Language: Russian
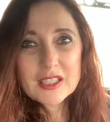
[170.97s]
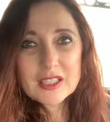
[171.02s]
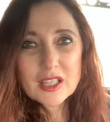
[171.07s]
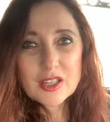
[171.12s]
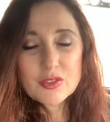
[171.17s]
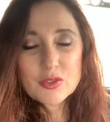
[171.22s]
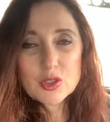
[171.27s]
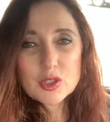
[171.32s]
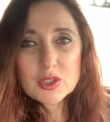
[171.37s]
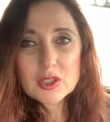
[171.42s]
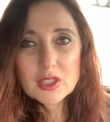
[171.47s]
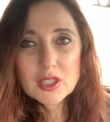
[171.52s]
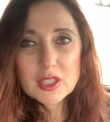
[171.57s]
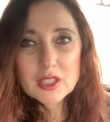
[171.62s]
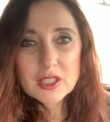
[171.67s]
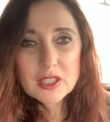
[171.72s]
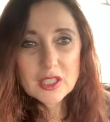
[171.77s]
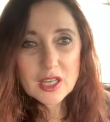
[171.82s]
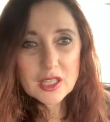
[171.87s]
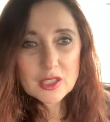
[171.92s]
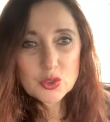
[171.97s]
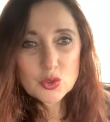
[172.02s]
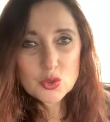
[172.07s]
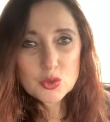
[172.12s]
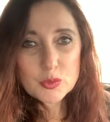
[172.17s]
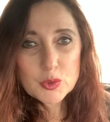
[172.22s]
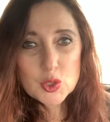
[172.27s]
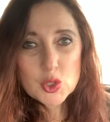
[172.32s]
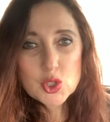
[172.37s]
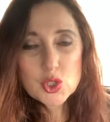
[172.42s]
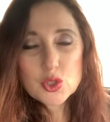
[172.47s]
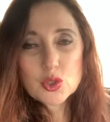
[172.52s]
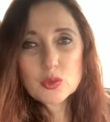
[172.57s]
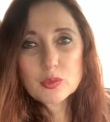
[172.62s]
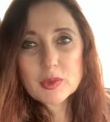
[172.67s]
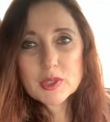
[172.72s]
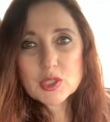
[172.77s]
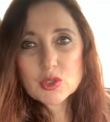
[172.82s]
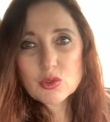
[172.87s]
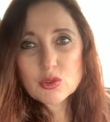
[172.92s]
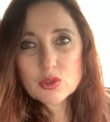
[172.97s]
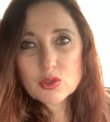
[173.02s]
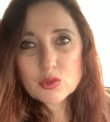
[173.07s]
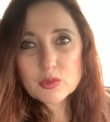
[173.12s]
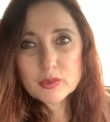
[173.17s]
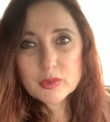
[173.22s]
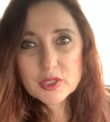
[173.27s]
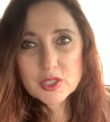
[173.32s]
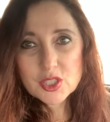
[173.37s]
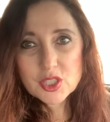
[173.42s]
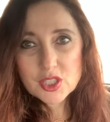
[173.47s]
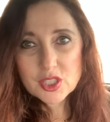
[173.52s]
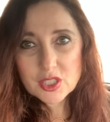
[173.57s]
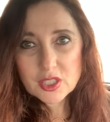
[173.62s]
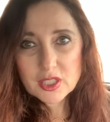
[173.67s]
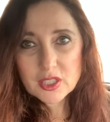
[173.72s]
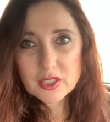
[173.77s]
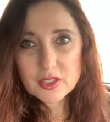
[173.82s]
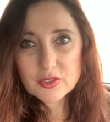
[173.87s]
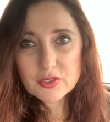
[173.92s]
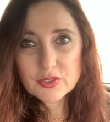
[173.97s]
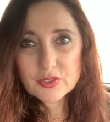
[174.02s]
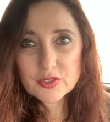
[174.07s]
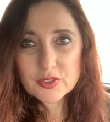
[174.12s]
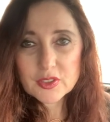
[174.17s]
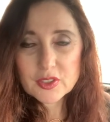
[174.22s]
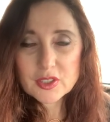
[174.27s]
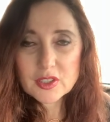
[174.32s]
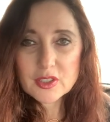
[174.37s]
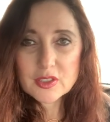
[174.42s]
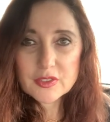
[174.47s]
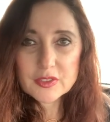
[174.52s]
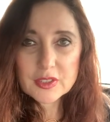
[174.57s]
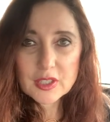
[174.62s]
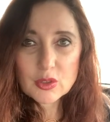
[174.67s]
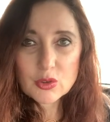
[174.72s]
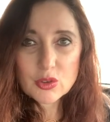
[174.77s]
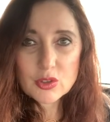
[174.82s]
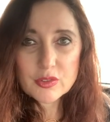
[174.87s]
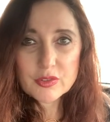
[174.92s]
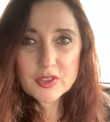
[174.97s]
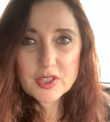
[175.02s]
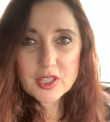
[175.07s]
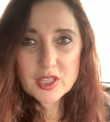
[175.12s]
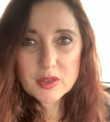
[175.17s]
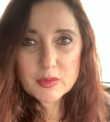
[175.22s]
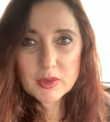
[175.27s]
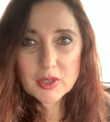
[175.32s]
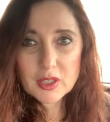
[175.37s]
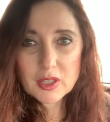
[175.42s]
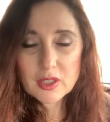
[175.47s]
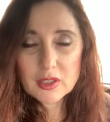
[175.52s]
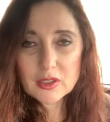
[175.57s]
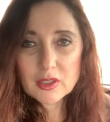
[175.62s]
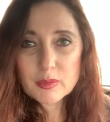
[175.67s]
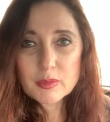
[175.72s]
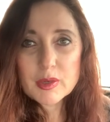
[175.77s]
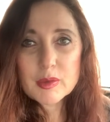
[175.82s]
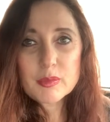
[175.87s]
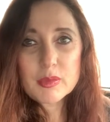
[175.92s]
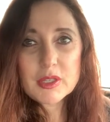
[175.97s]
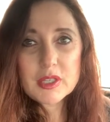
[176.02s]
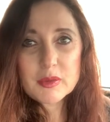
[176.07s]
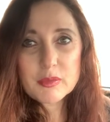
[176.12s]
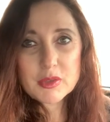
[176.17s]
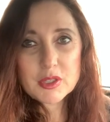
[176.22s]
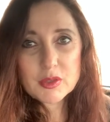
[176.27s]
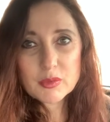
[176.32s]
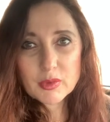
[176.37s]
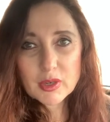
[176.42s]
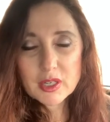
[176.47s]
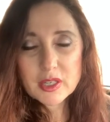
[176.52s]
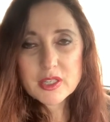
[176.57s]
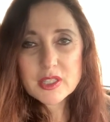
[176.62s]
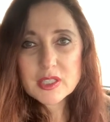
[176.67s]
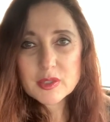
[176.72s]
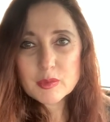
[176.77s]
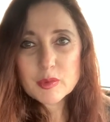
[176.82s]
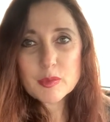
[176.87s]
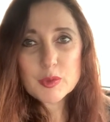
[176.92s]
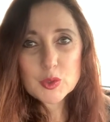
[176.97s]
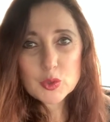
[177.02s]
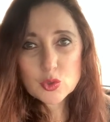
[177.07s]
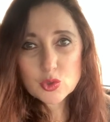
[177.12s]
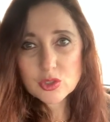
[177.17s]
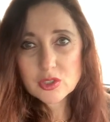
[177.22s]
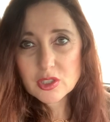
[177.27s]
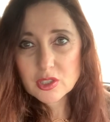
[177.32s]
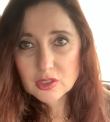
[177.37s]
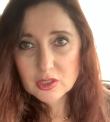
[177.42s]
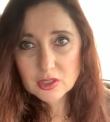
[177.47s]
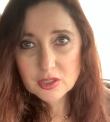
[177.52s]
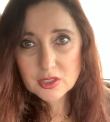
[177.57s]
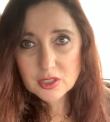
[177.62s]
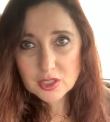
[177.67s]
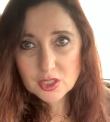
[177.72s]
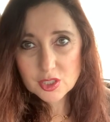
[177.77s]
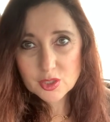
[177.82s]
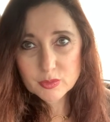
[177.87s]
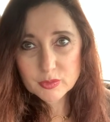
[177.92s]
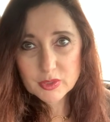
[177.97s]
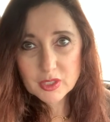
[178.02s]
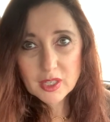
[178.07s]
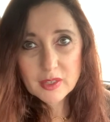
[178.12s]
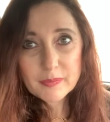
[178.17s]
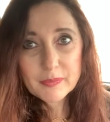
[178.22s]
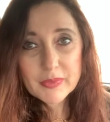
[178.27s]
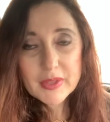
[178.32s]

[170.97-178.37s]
Так вот, я думаю, что поскольку мы жили в, в такое время, когда мы были минималистами по нужде, так скажем, да,